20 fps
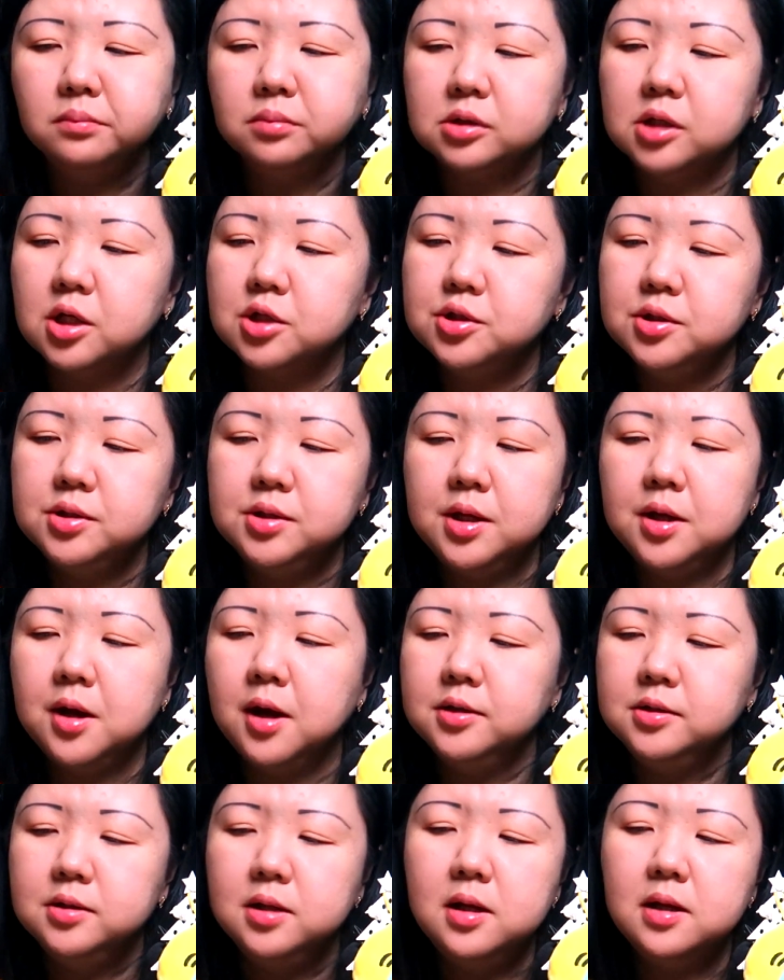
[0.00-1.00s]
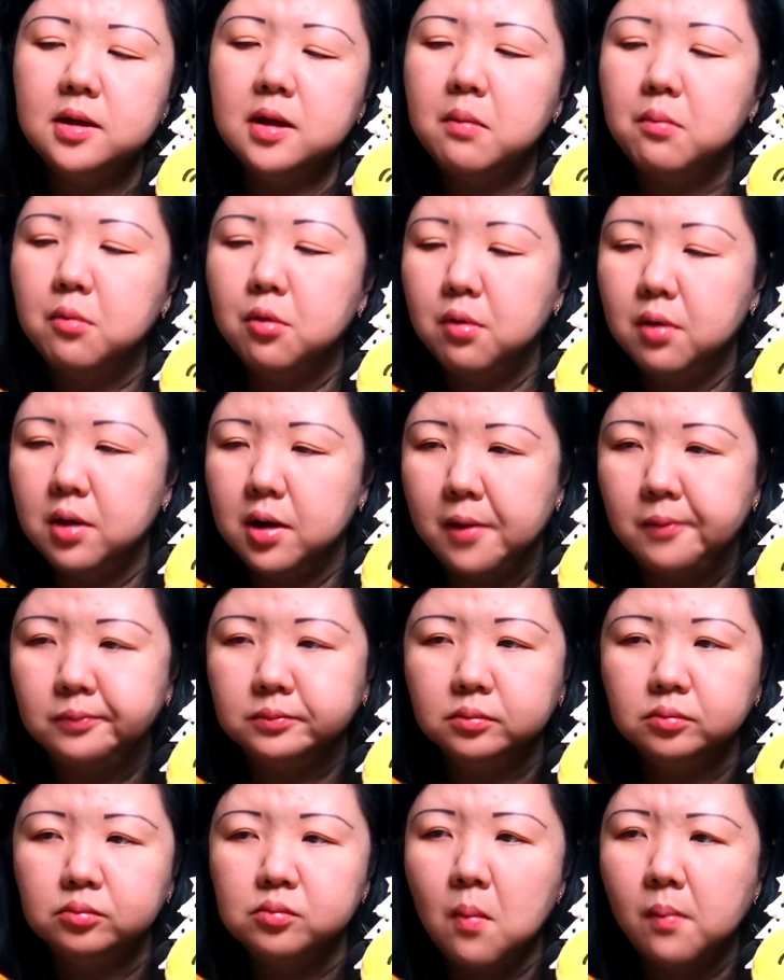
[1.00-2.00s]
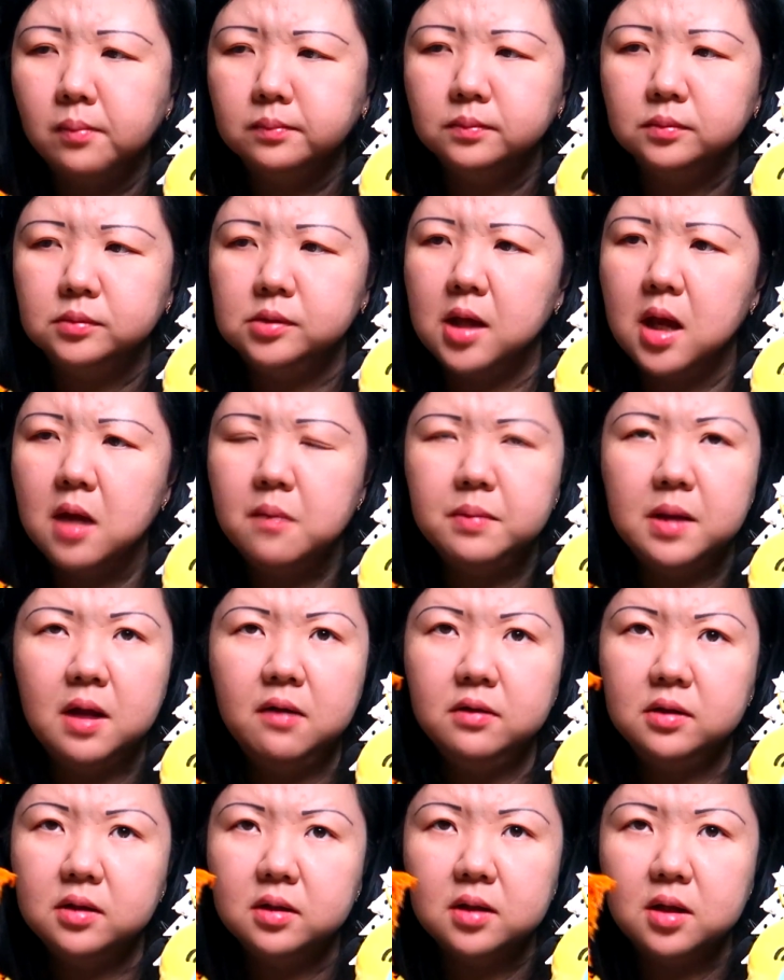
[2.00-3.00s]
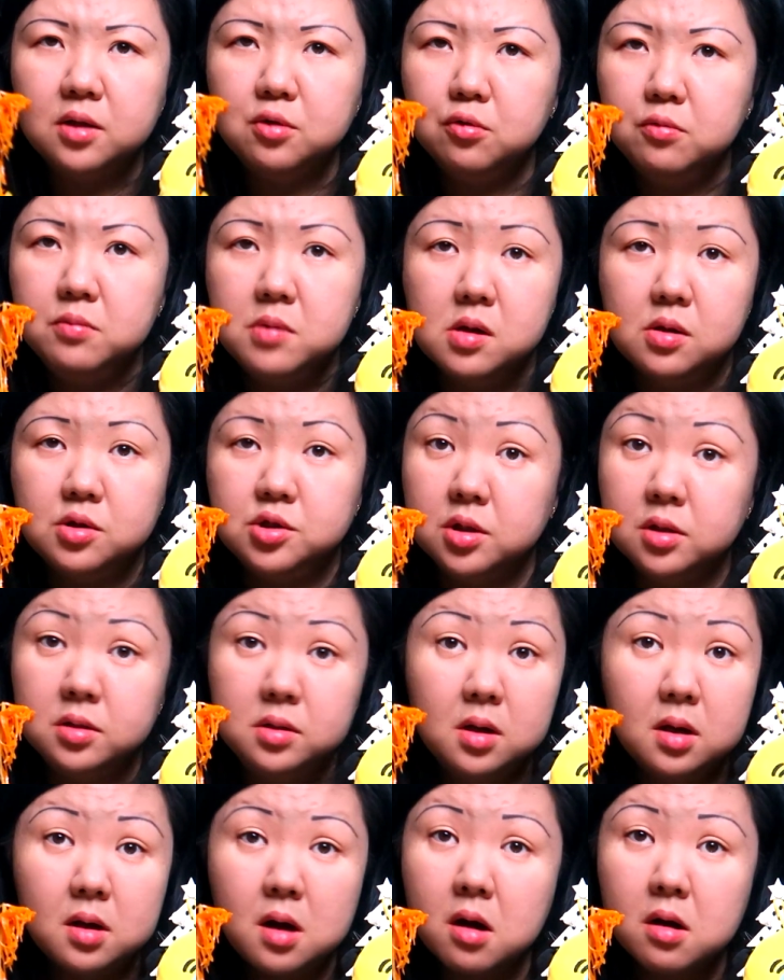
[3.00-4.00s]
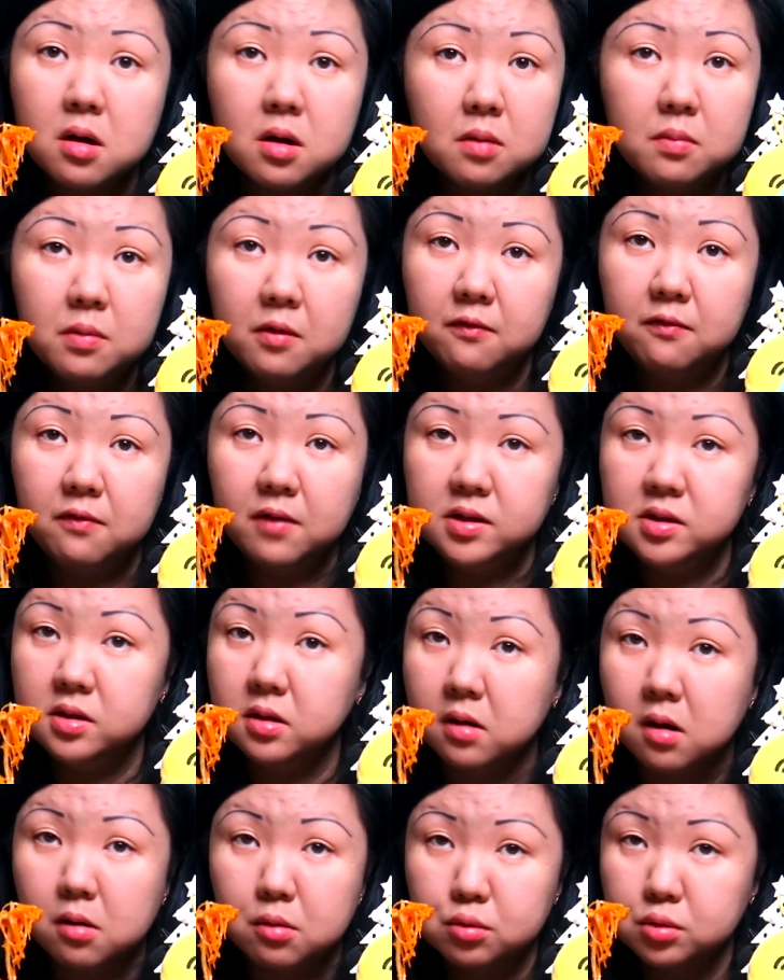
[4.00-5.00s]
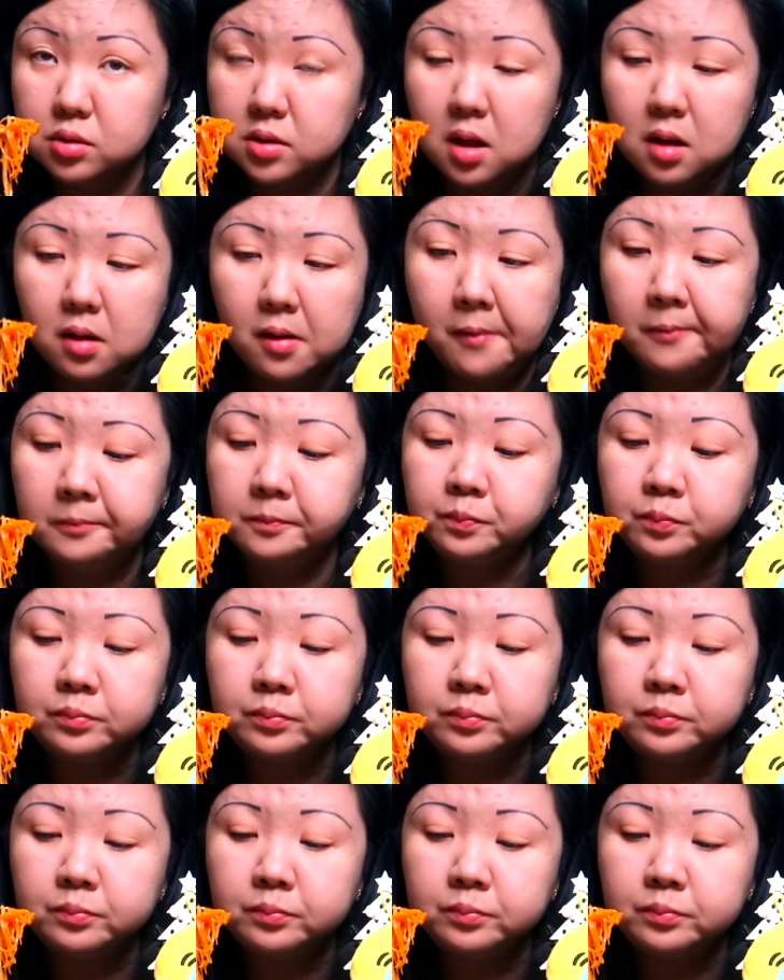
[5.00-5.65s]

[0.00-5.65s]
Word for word: каждый день ходили на море. Я и плавать тогда не умела. Сейчас я как рыба в воде, как русалка.